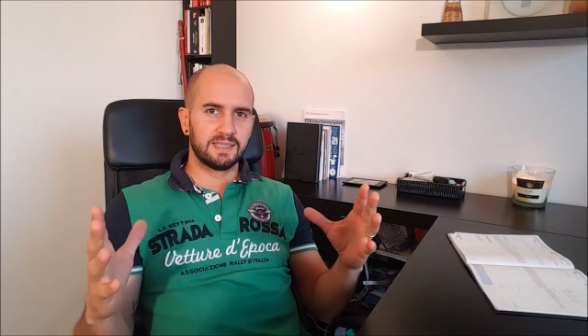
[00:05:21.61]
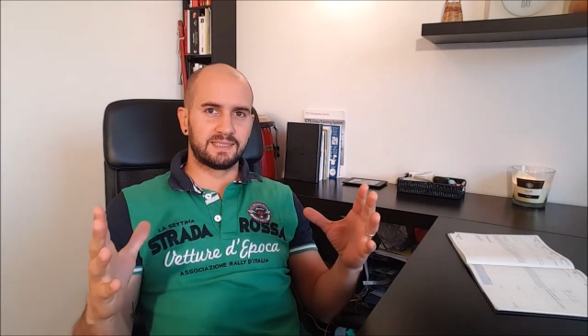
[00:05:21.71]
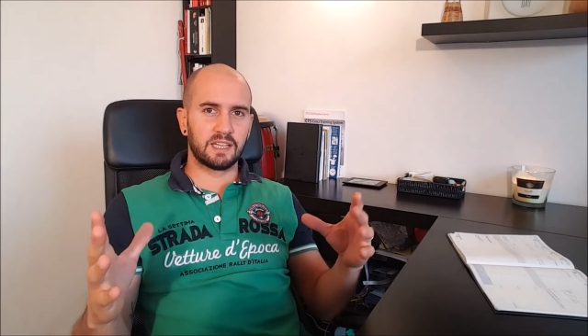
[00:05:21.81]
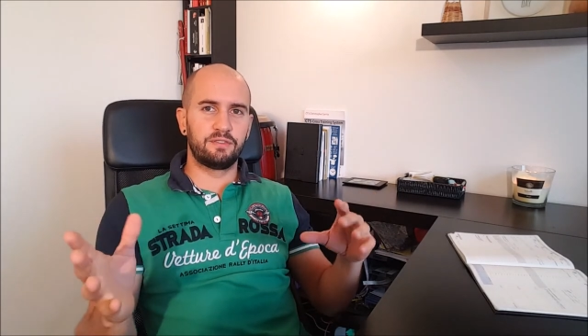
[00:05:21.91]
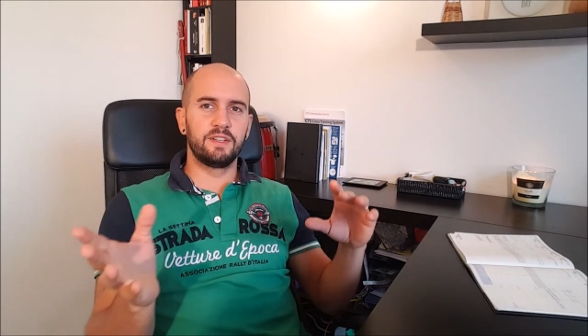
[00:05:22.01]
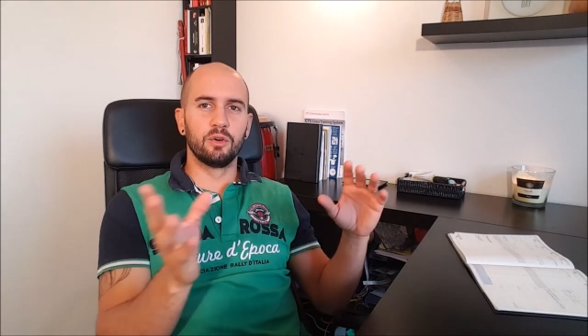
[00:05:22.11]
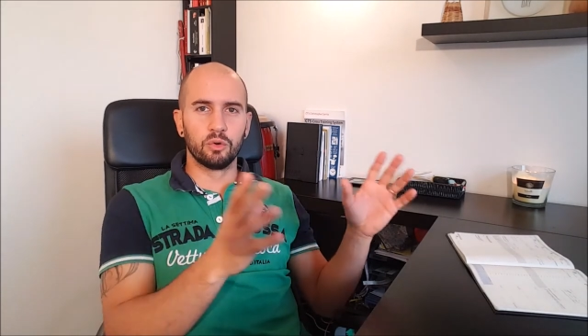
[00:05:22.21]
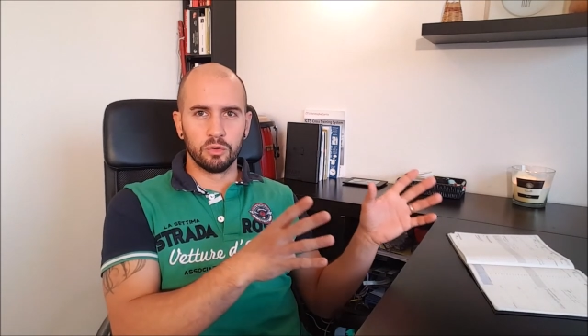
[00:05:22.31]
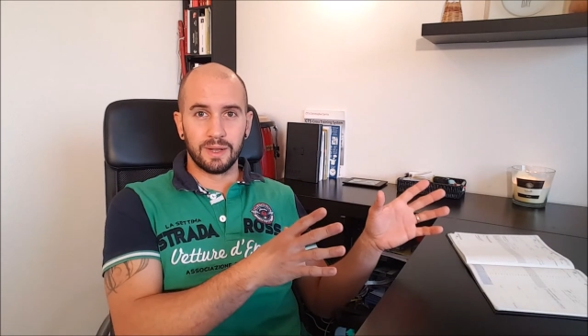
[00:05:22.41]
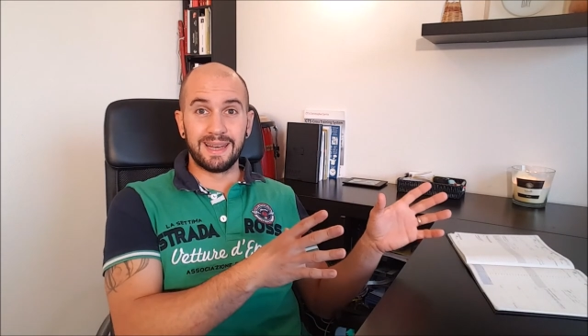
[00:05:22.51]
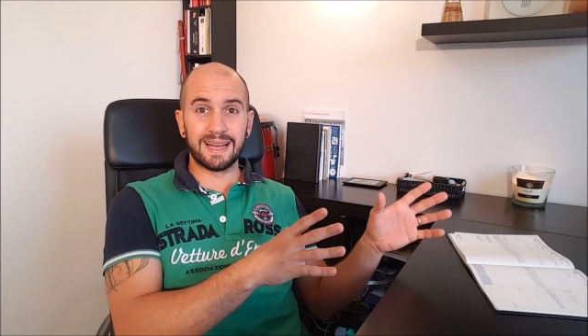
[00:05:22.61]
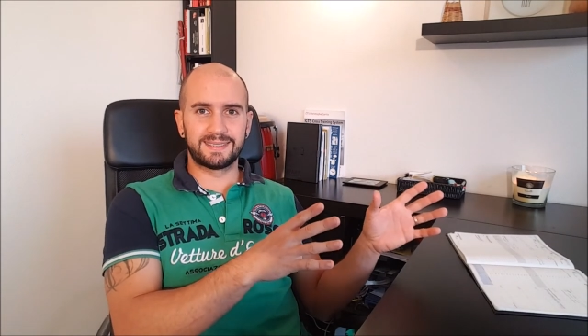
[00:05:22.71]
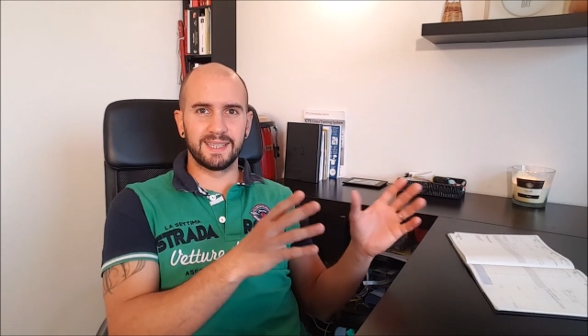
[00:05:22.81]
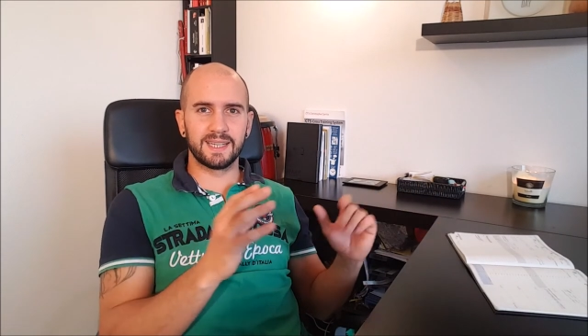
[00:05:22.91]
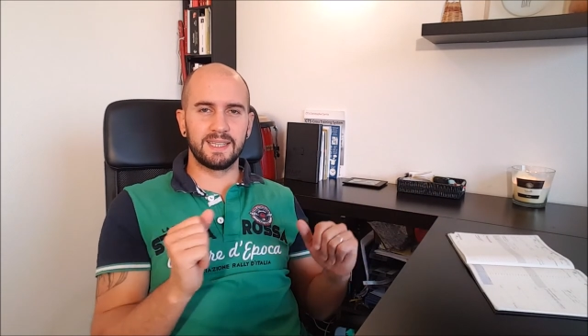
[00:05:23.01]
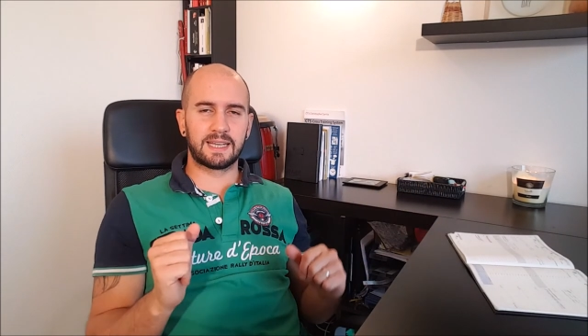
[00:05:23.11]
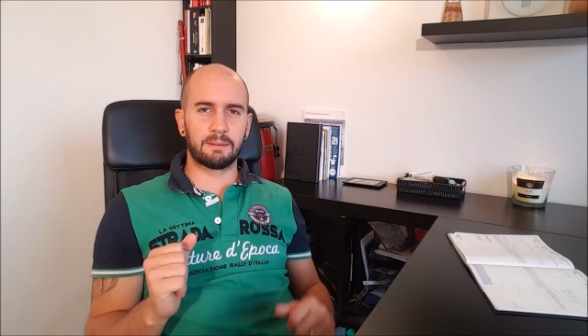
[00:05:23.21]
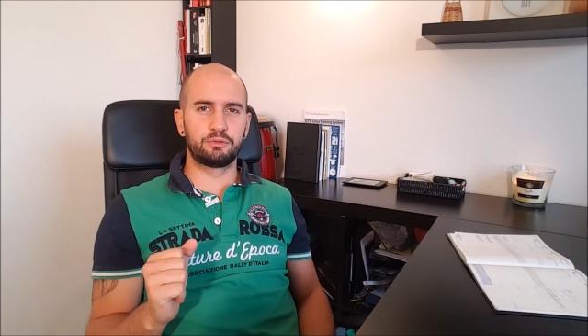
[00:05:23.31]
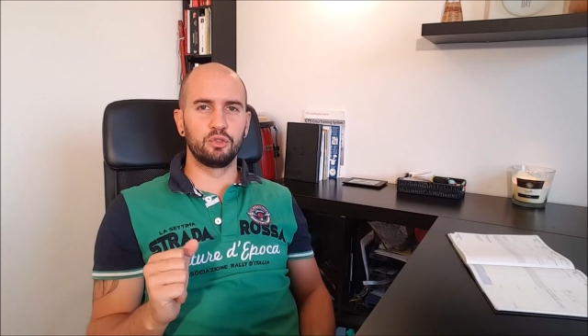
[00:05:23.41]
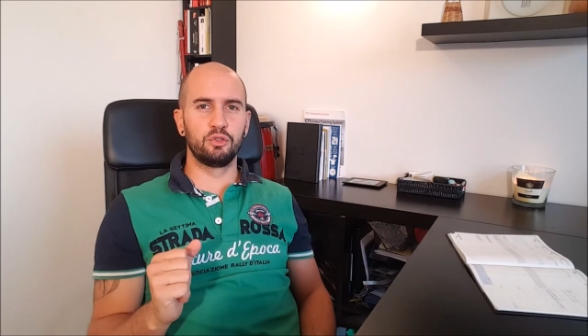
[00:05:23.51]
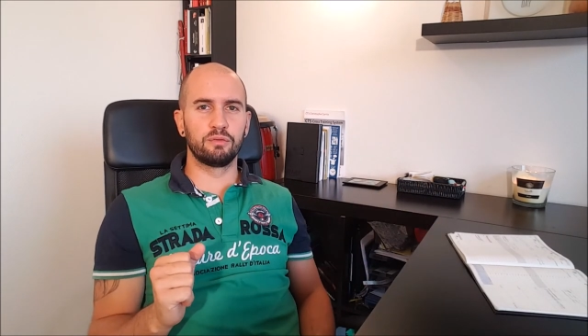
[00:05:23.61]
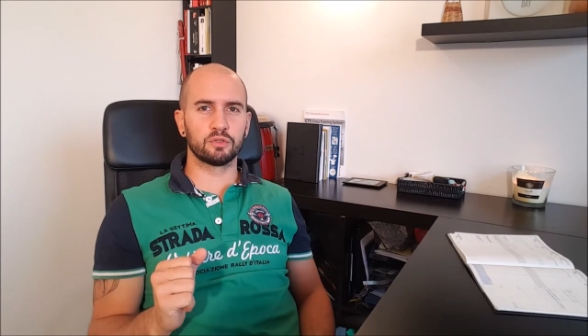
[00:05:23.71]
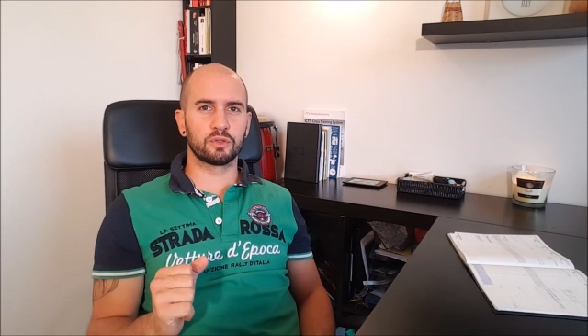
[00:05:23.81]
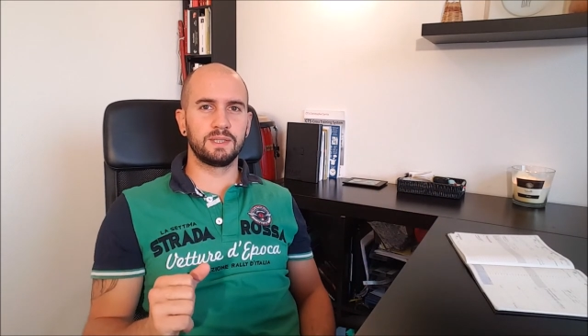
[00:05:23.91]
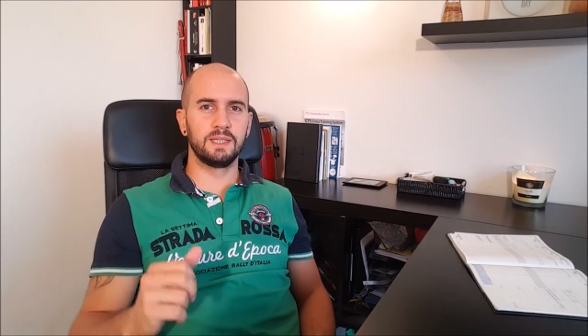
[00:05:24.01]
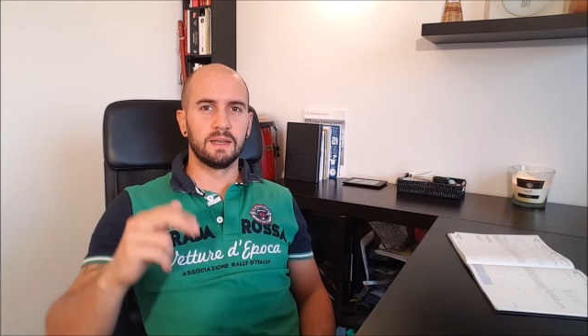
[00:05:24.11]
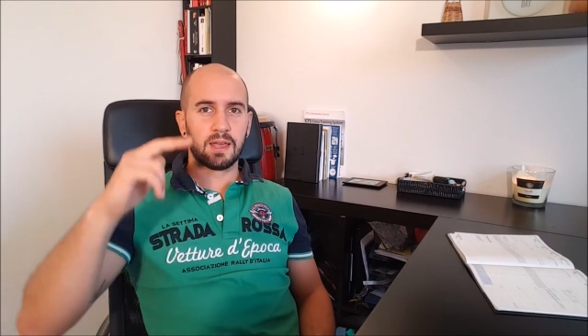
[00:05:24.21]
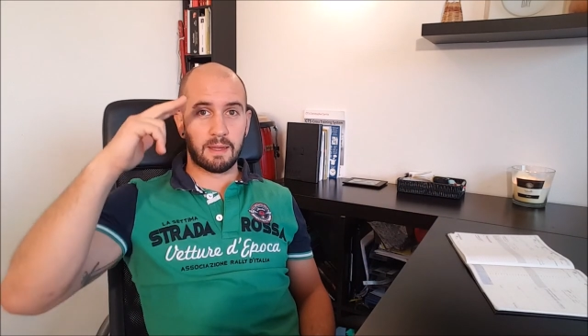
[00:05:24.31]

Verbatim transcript: cette vidéo, la série des capsules du vendredi,